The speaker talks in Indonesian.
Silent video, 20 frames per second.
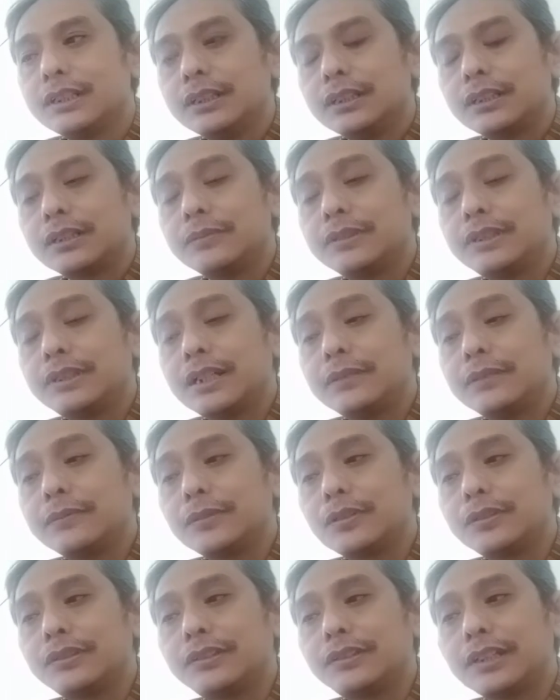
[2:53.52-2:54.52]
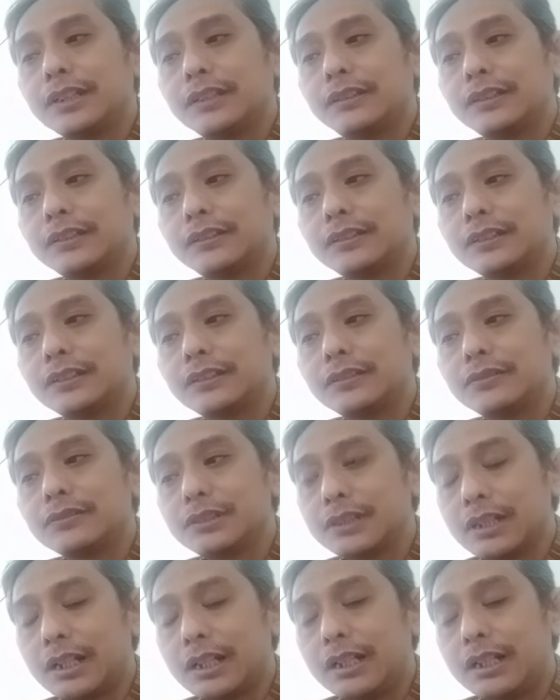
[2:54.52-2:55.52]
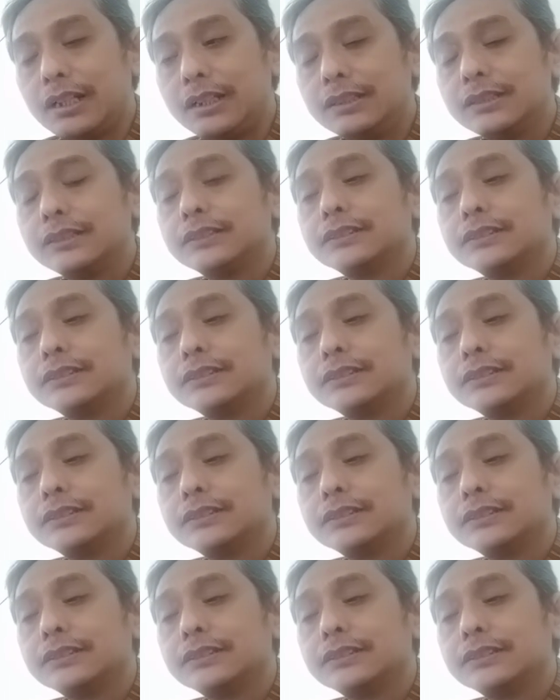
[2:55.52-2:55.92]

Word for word: Kemudian menurut J.J. Centuria,